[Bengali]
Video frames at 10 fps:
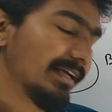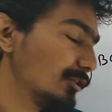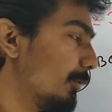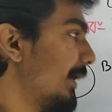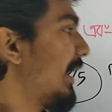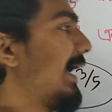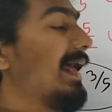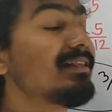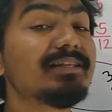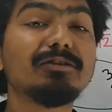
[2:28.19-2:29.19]
কিন্তু ভাইয়া
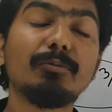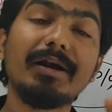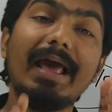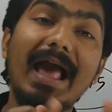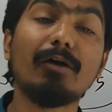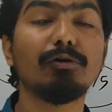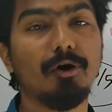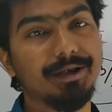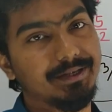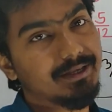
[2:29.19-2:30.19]
অ্যান্সার তোমার
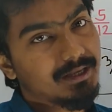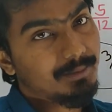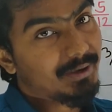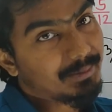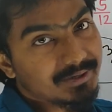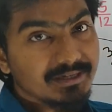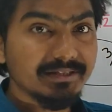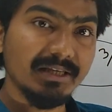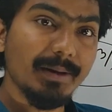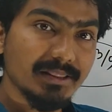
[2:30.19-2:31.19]
এখনো হয়নি ভাই আমি
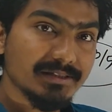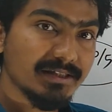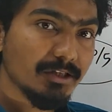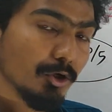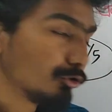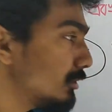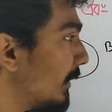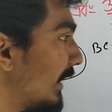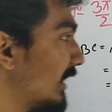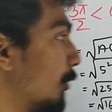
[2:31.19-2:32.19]
এখানে কি বাদ দিচ্ছি তুমি
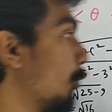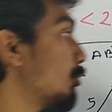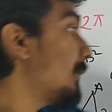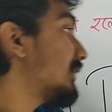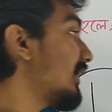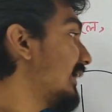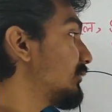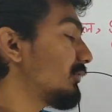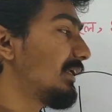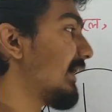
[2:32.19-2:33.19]
ভাই এখানে অনুপাতটা
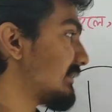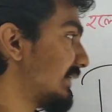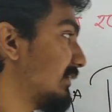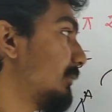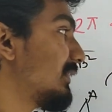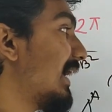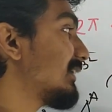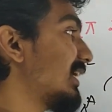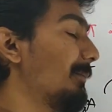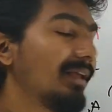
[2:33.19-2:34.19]
লিখেছো ঠিক আছে কিন্তু ভাই
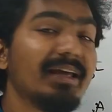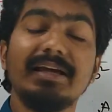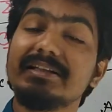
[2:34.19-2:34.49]
তার সামনে